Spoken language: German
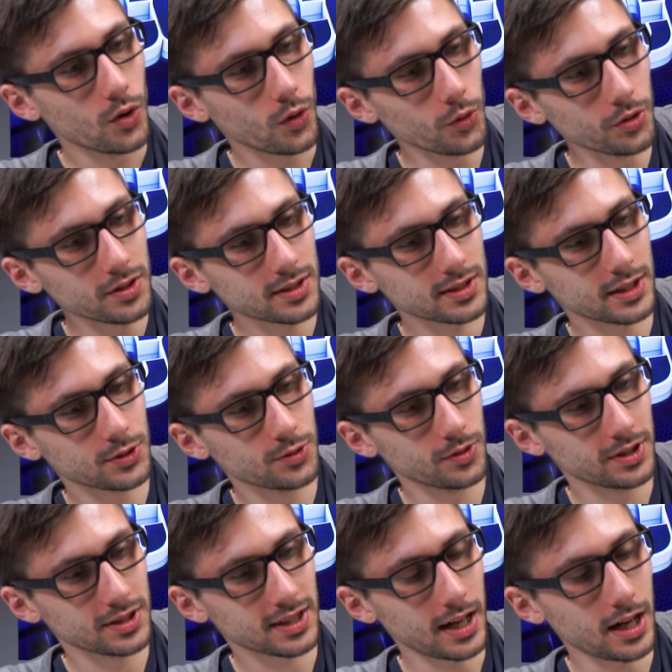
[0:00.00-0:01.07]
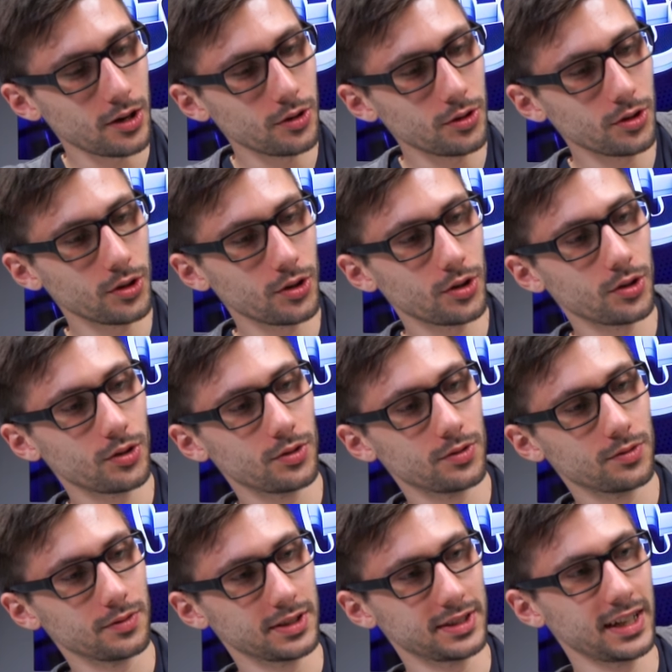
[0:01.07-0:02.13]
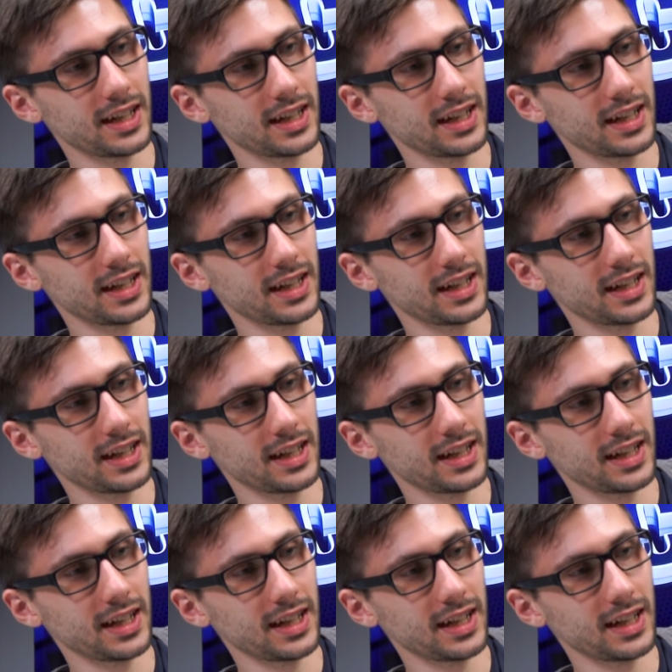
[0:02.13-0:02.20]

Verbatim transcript: Und natürlich auch, ich